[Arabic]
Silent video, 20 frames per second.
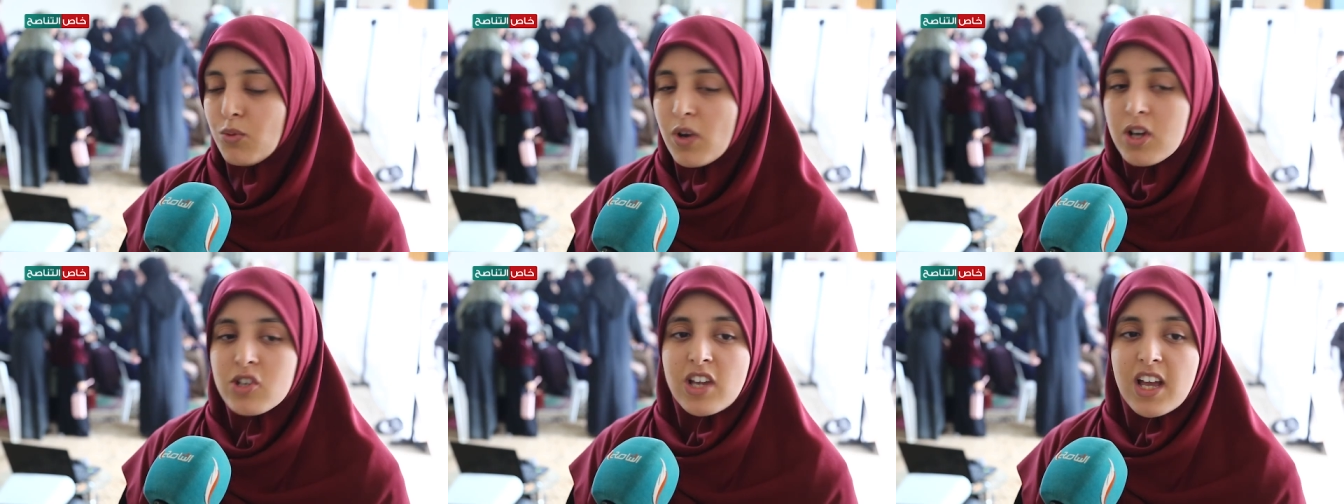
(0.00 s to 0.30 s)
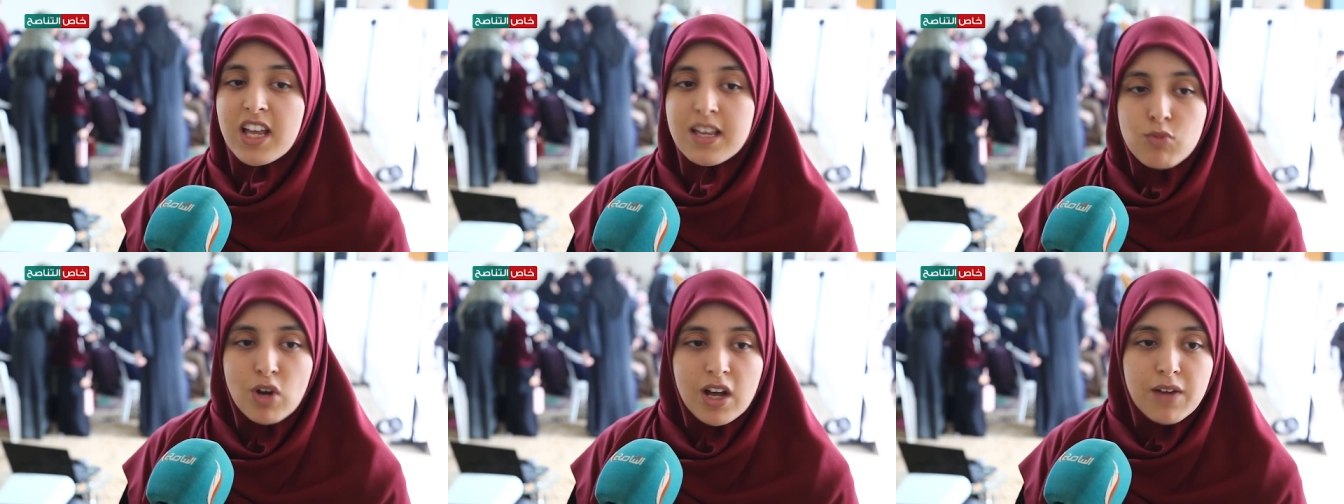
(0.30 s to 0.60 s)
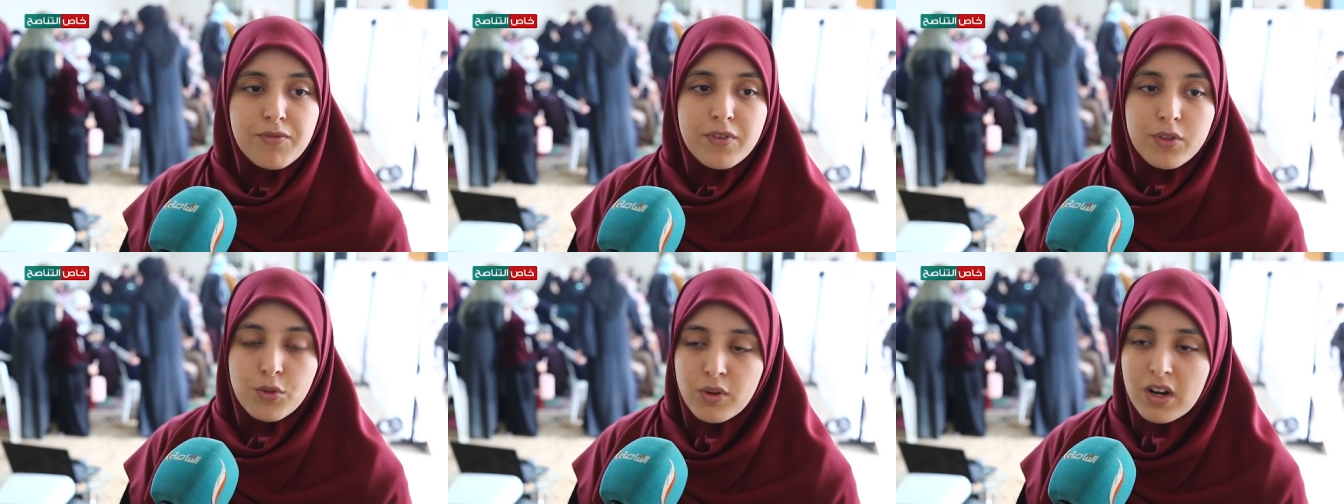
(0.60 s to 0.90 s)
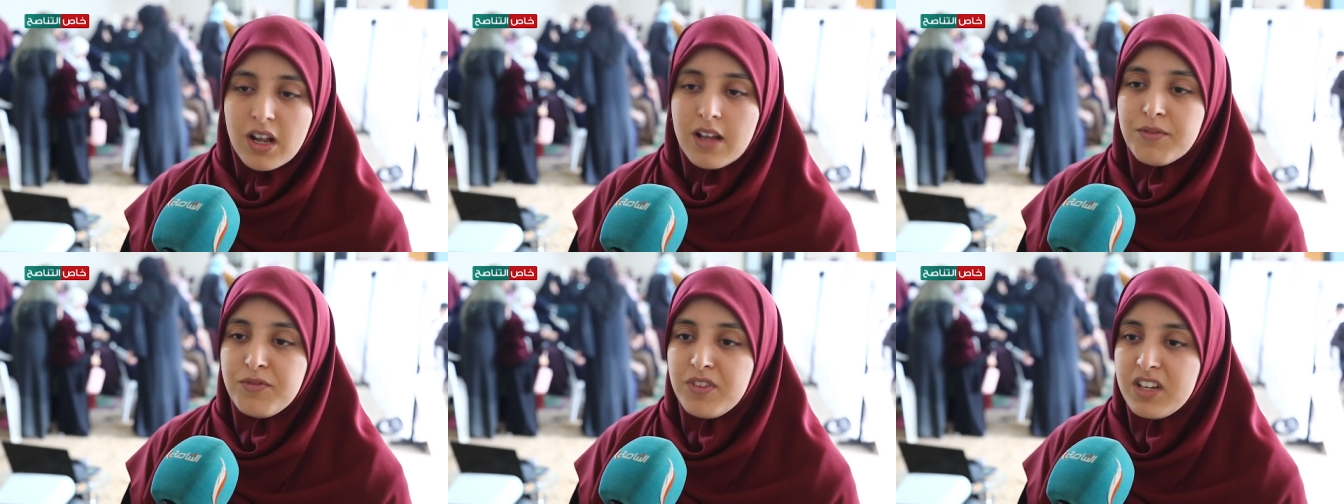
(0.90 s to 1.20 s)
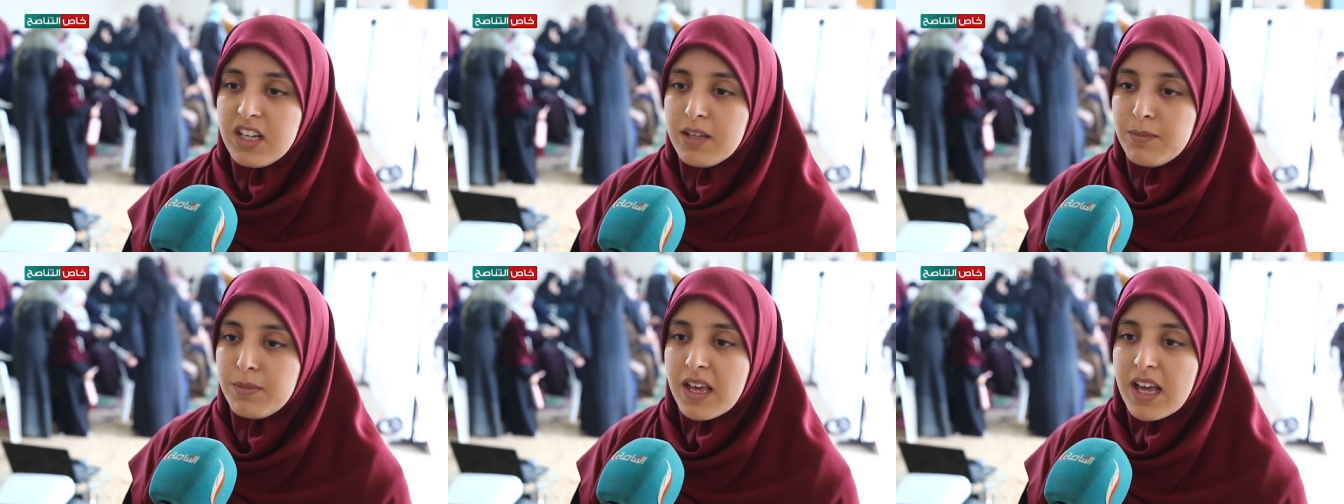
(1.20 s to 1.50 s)
تواجه أي محفظ قرآن
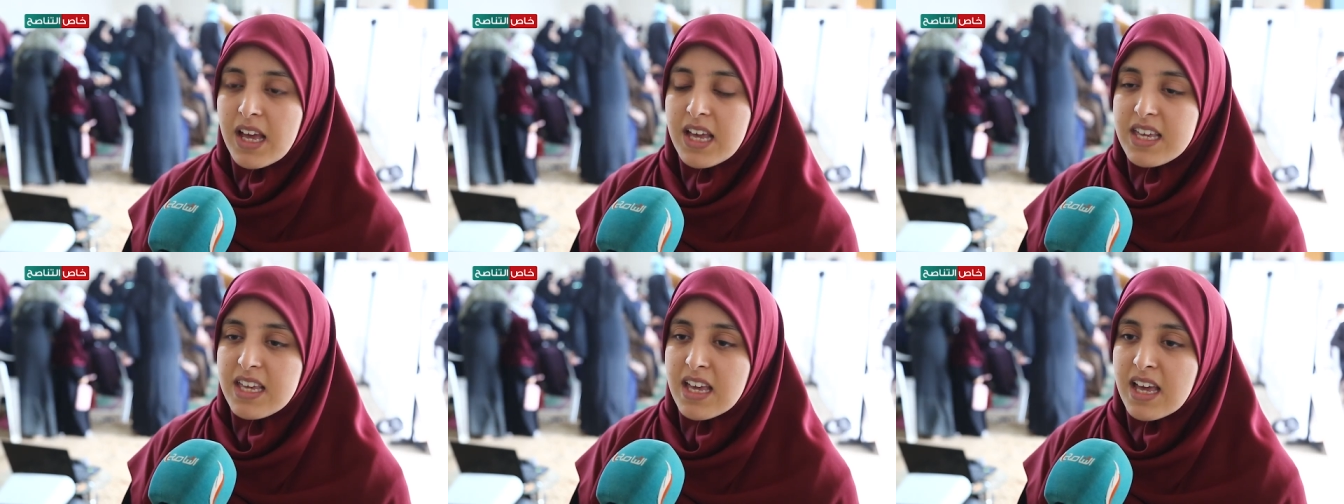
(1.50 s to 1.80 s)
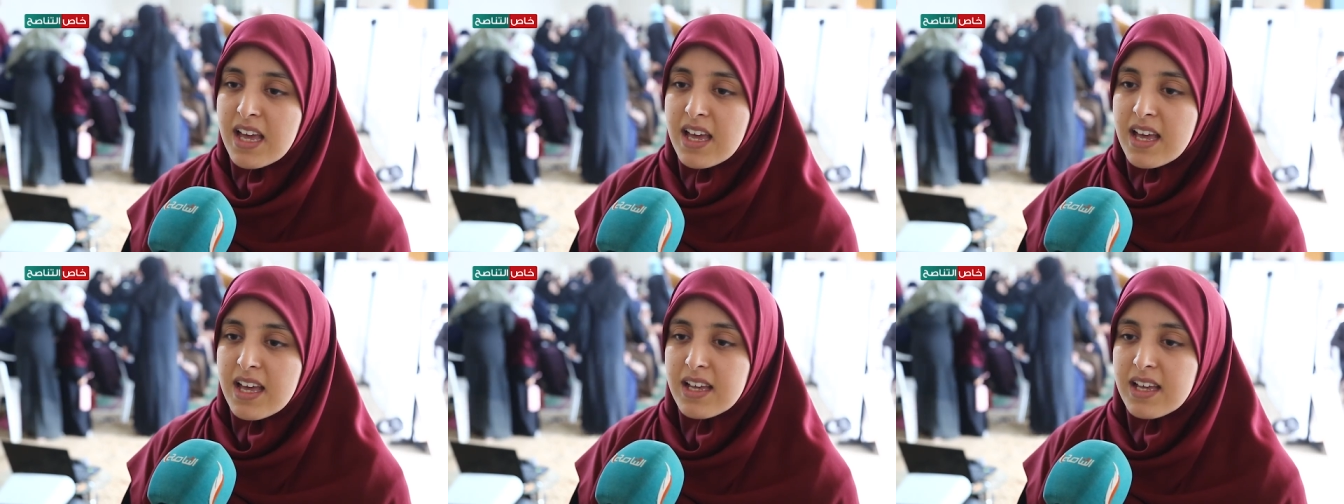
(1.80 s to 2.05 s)
في ليبيا هي